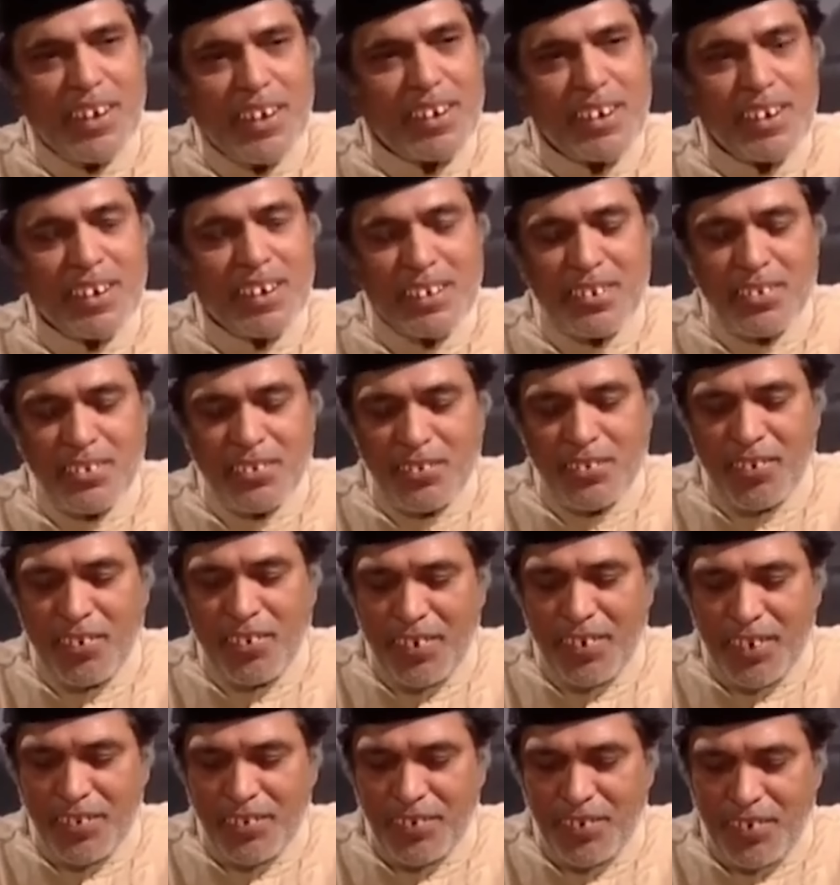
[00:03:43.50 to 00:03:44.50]
बहुत बुरे लग रहे
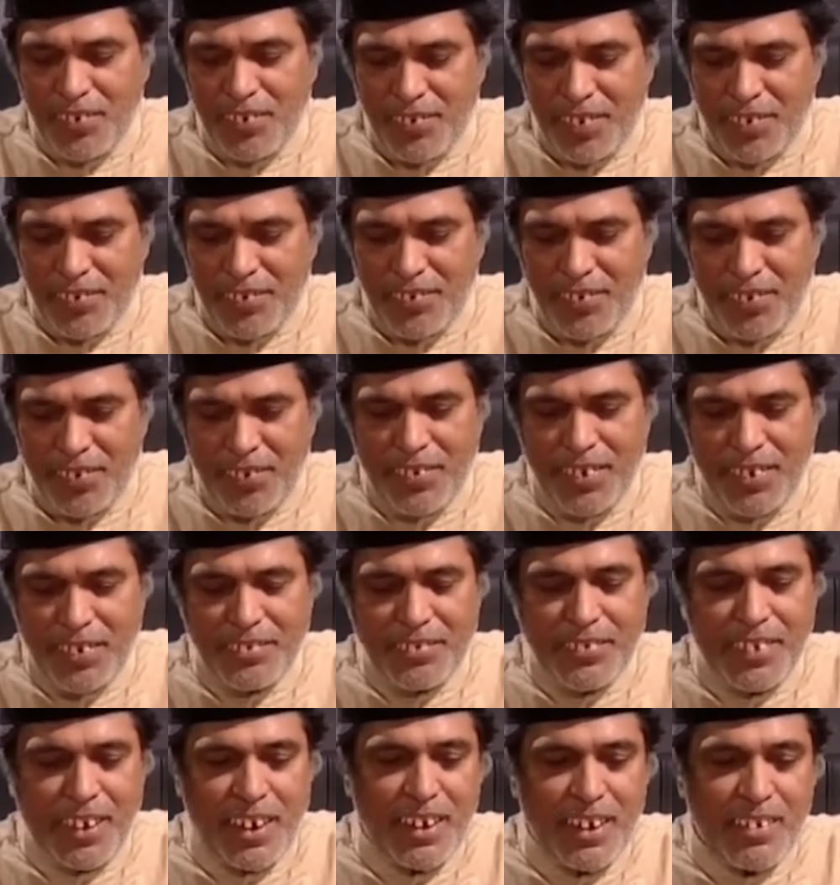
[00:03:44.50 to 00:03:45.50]
हो तौबा तौबा
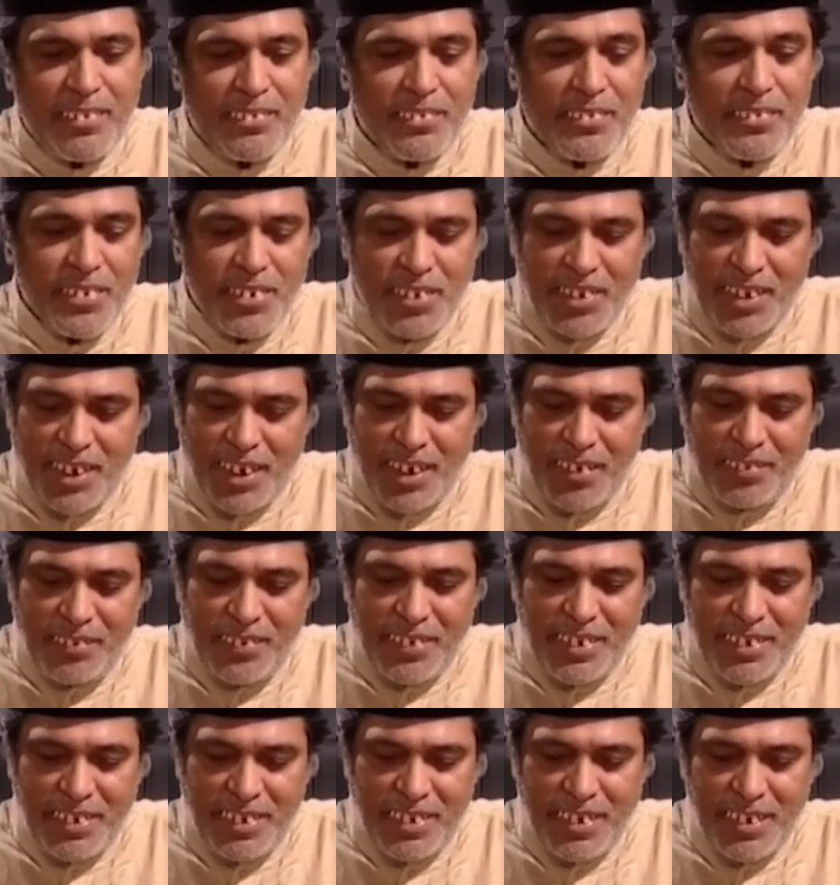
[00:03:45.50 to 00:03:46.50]
तौबा थारा मूड
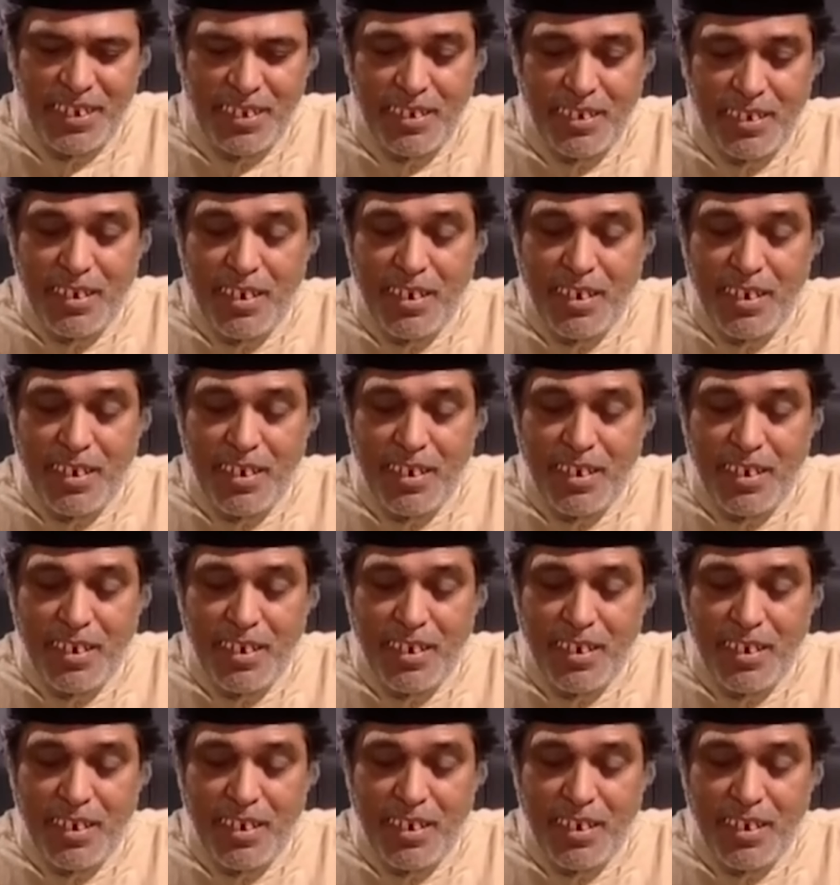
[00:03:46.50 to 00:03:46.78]
खराब कर